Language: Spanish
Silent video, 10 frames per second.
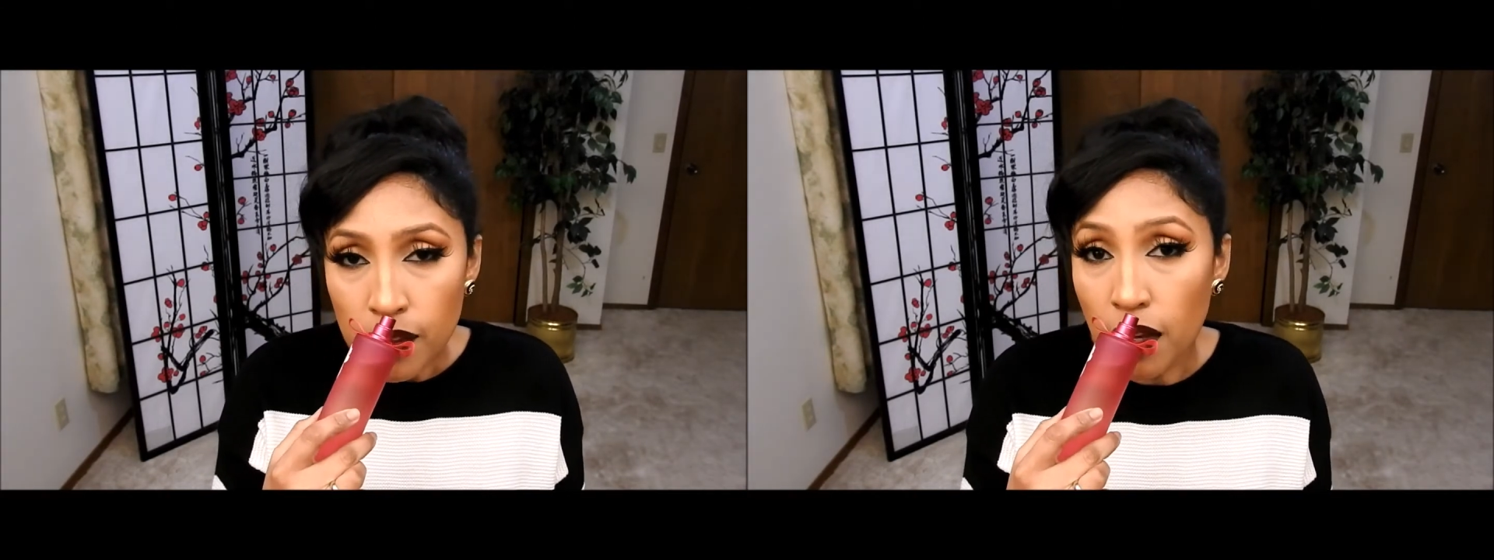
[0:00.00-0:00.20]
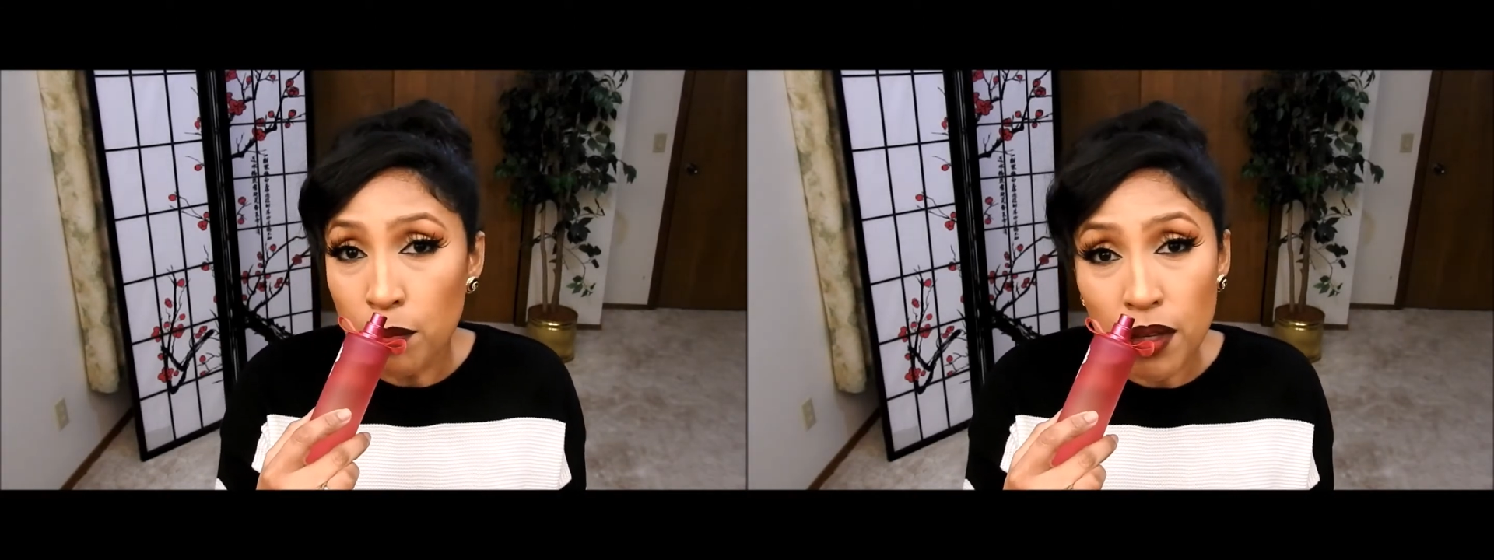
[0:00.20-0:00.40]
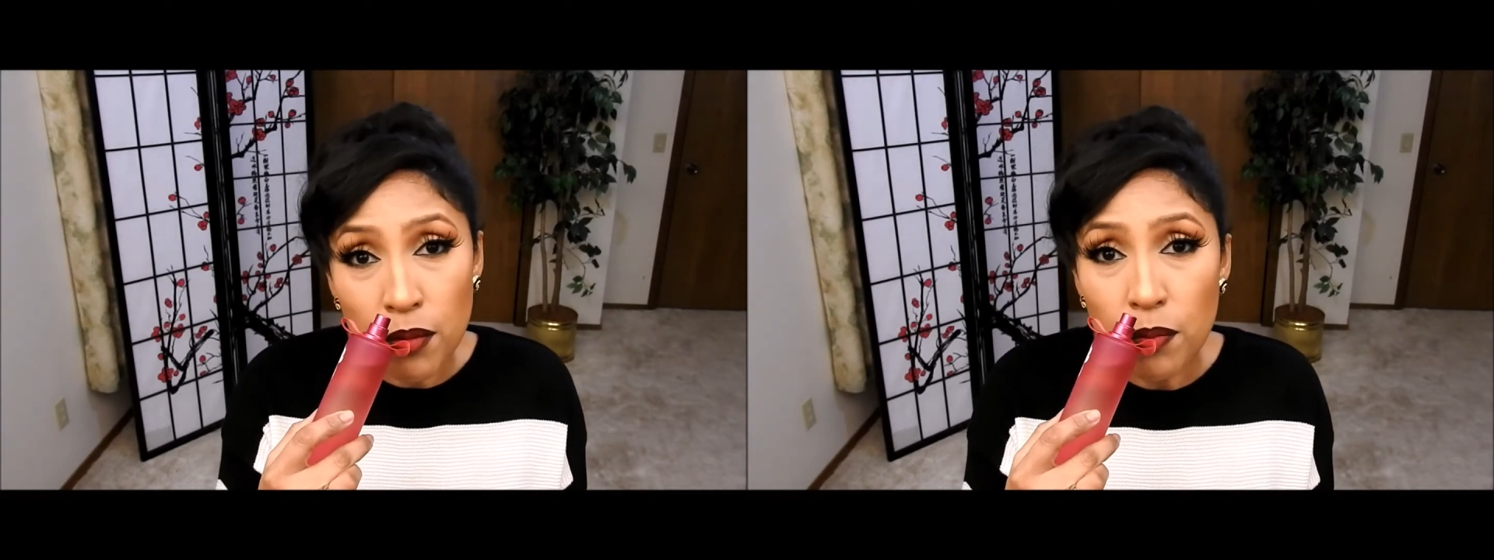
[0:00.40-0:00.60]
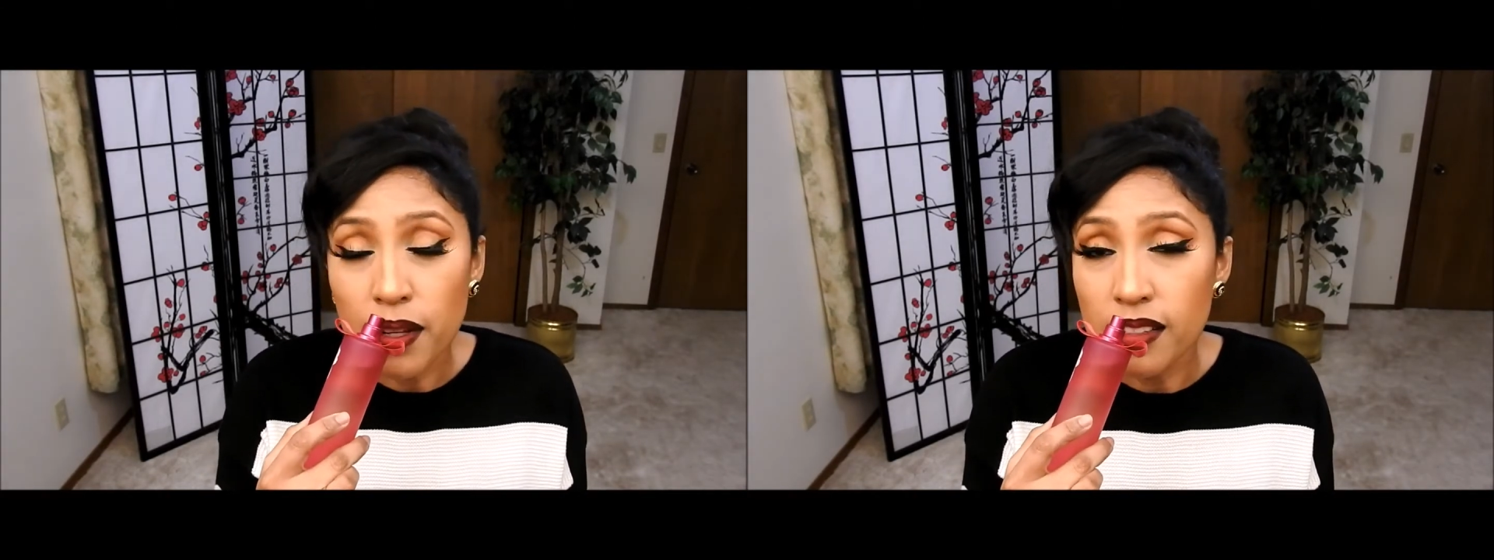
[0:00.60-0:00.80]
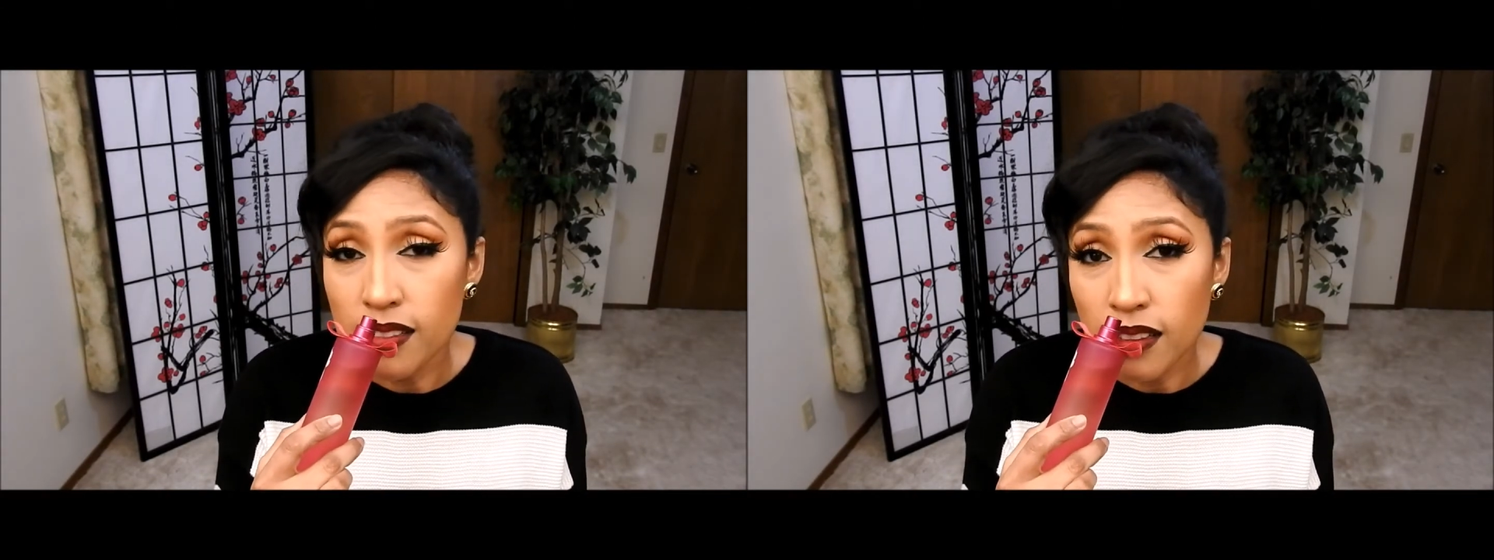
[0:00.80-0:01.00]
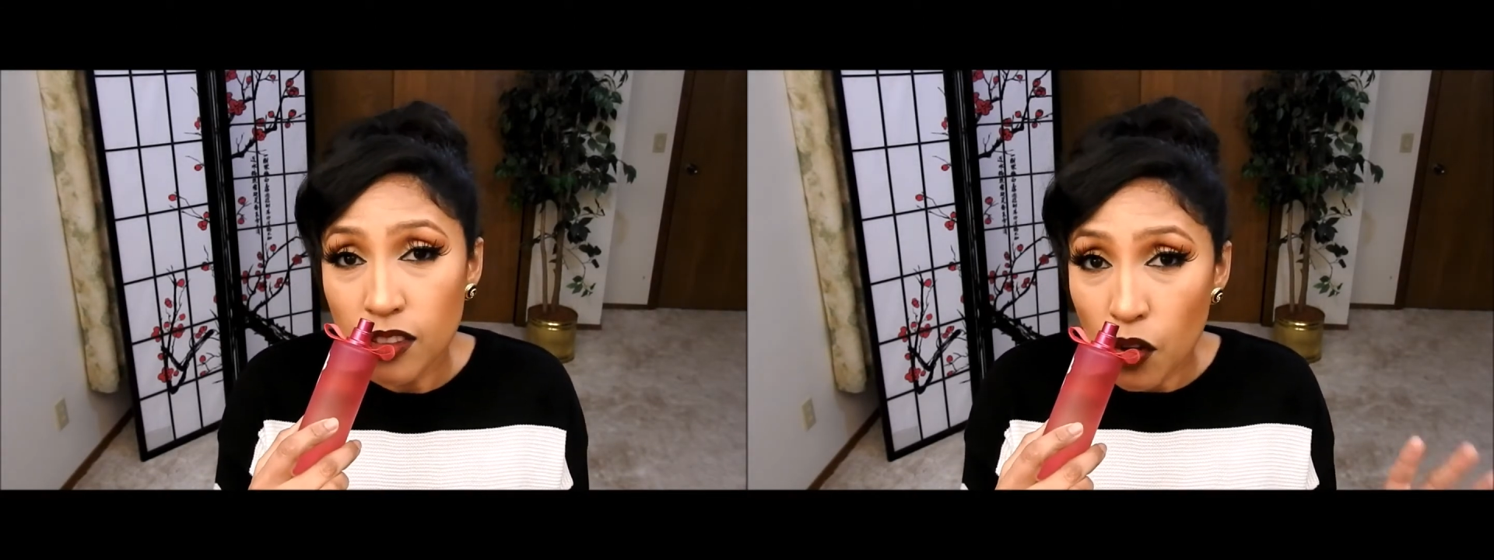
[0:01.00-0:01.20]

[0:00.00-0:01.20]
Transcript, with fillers: que a mí me parecen